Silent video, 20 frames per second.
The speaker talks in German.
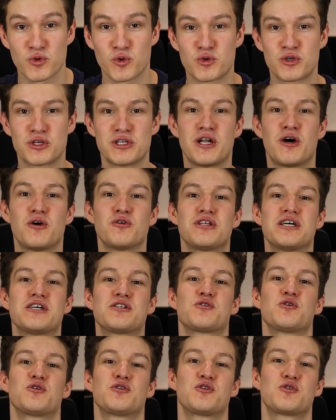Und genau
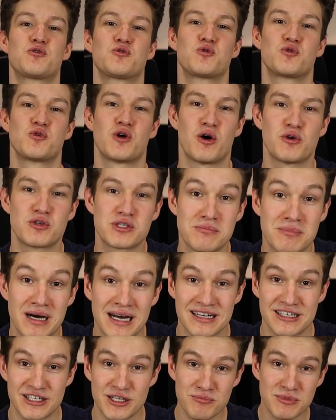das solltest du zu Hause
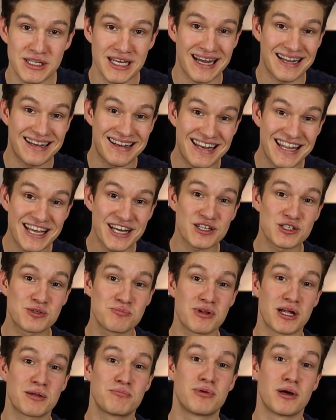machen. Nimm dir ein
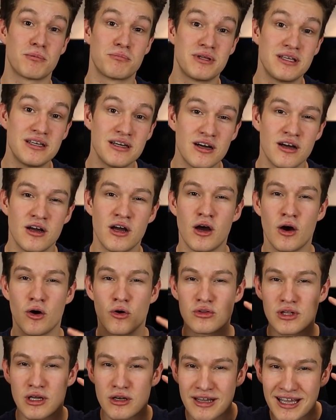leeres Blatt Papier
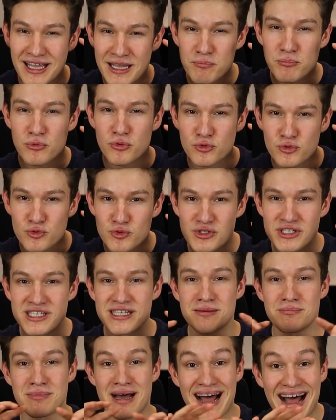und dann
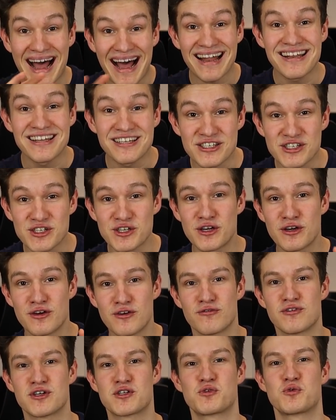reproduziere mal alles,
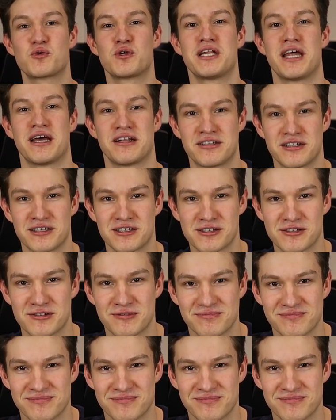was du gelernt hast.